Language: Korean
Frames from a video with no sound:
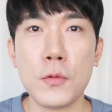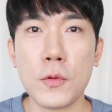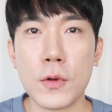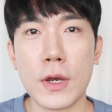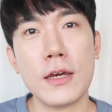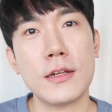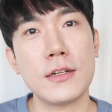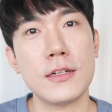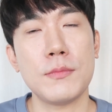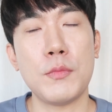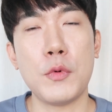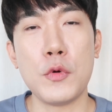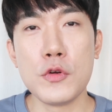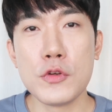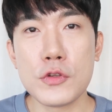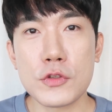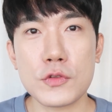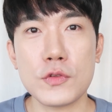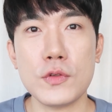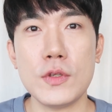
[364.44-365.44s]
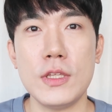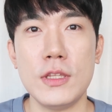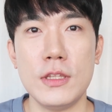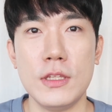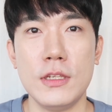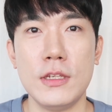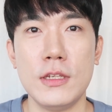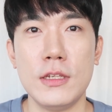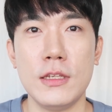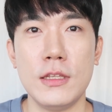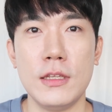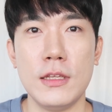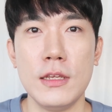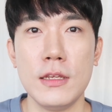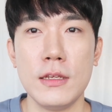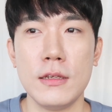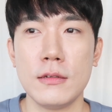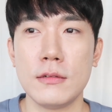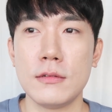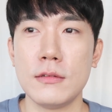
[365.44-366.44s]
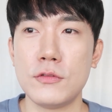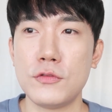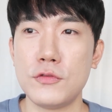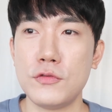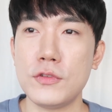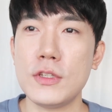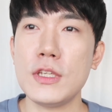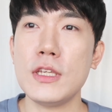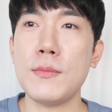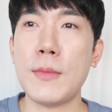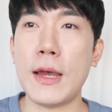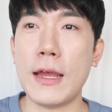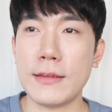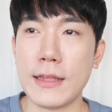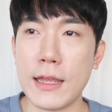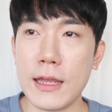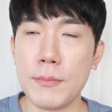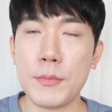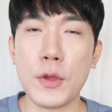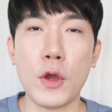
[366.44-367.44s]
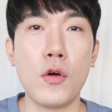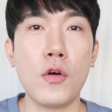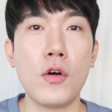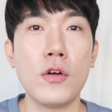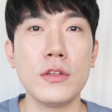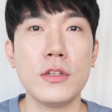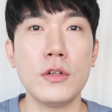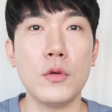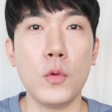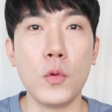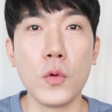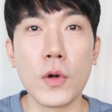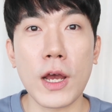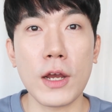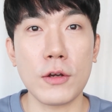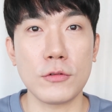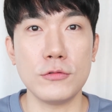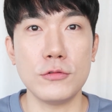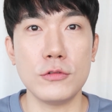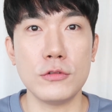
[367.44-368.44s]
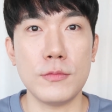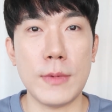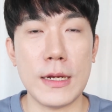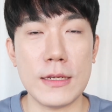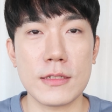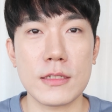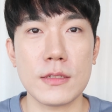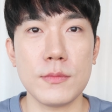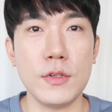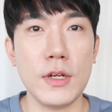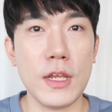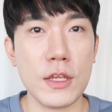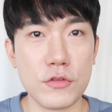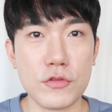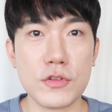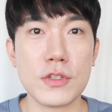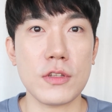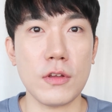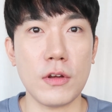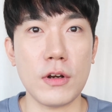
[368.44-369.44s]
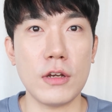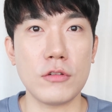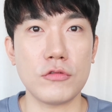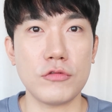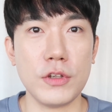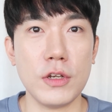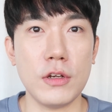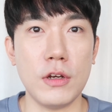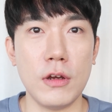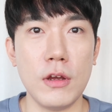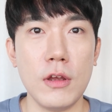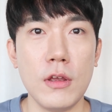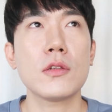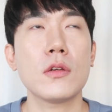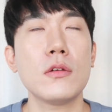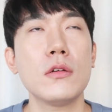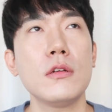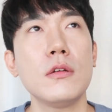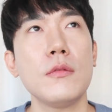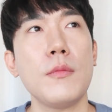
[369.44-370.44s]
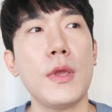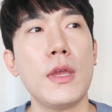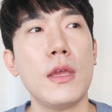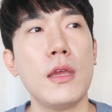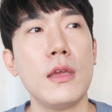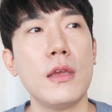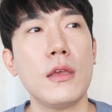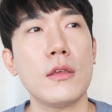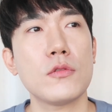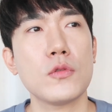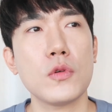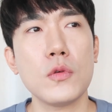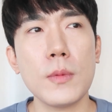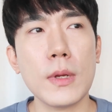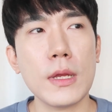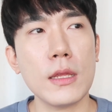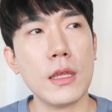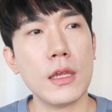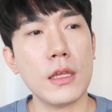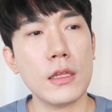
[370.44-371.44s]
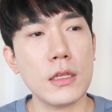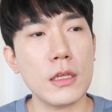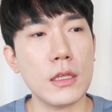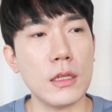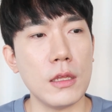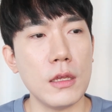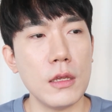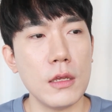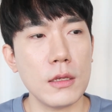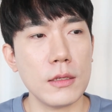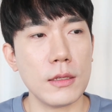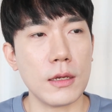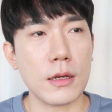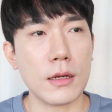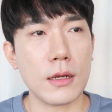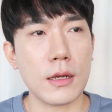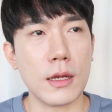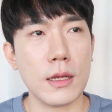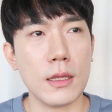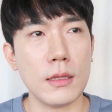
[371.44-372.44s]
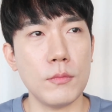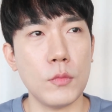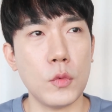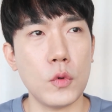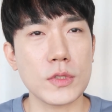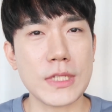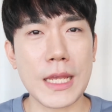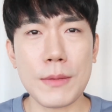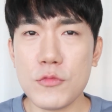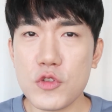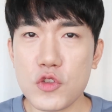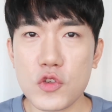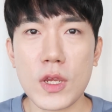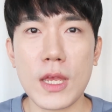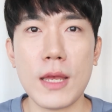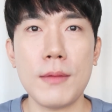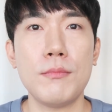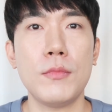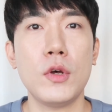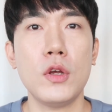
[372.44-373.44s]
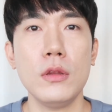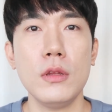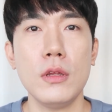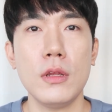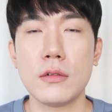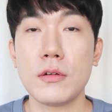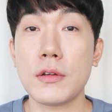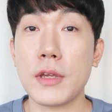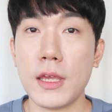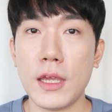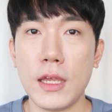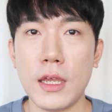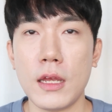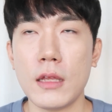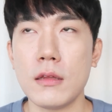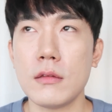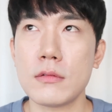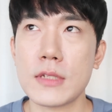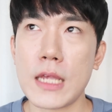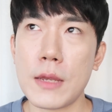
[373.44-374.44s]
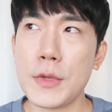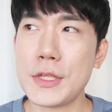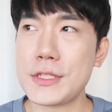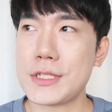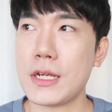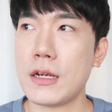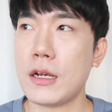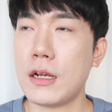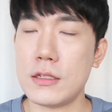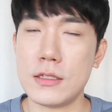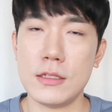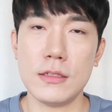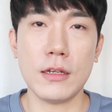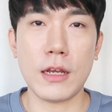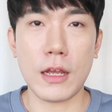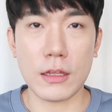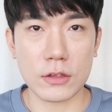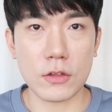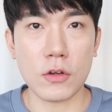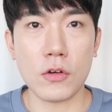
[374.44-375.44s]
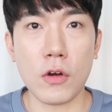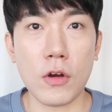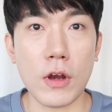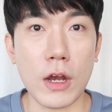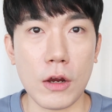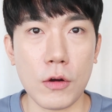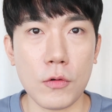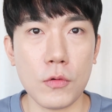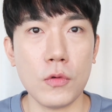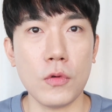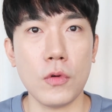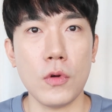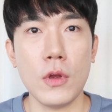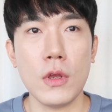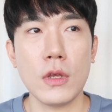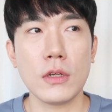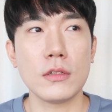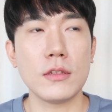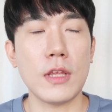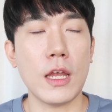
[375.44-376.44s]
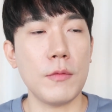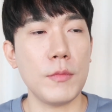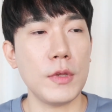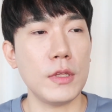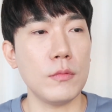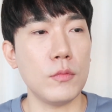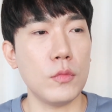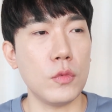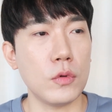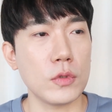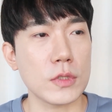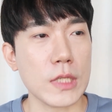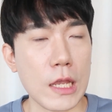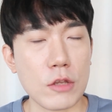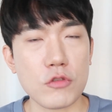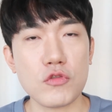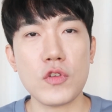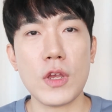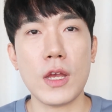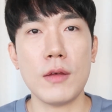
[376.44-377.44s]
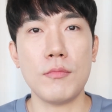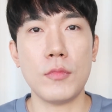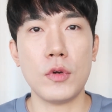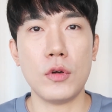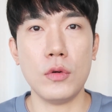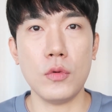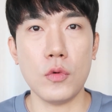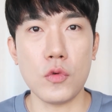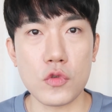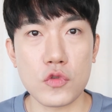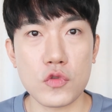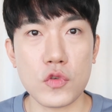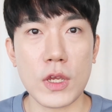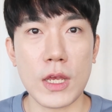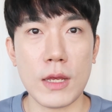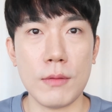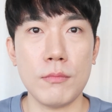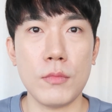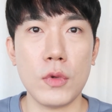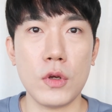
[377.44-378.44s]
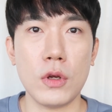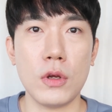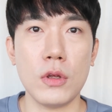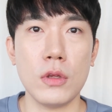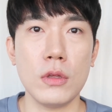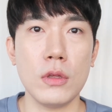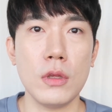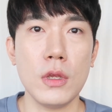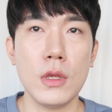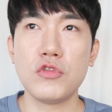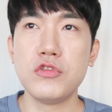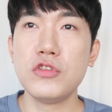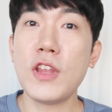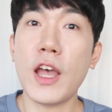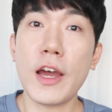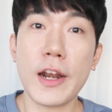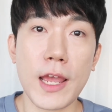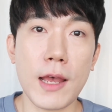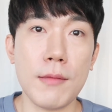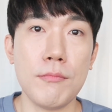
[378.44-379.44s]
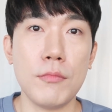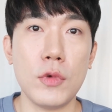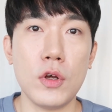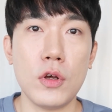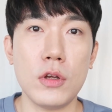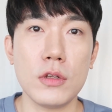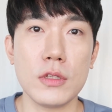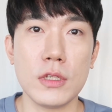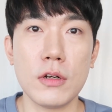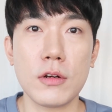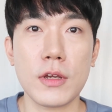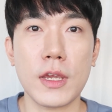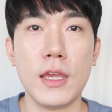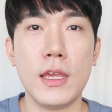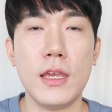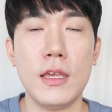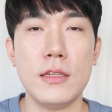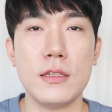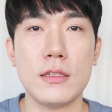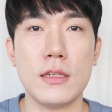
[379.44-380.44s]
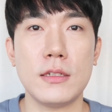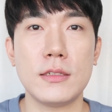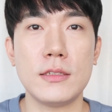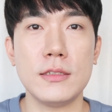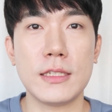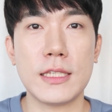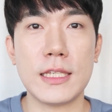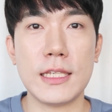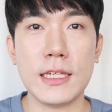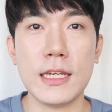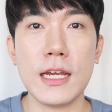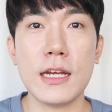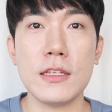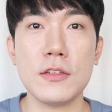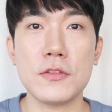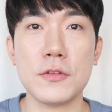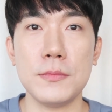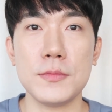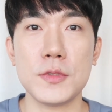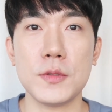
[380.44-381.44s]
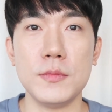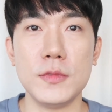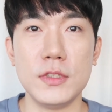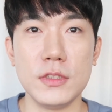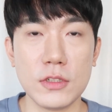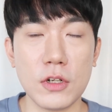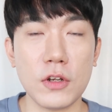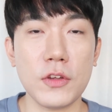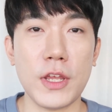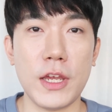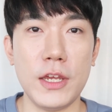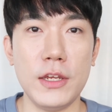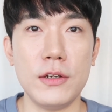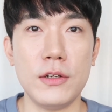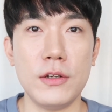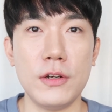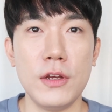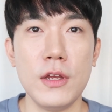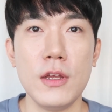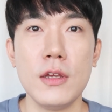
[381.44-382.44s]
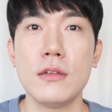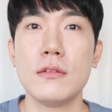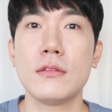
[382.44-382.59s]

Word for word: 효과를 볼 수 있는 그 주기마다 병원을 오라고 말씀을 해주시더라고요. 처음에 초반에는 약간 뭐 3주에 한 번? 그렇게 한 3회차까지는 갔던 것 같고, 그 다음에는 뭐 4주에 한 번, 5주에 한 번, 두 달에 한 번, 이렇게 이제 그 기간이 점점 늘어나요.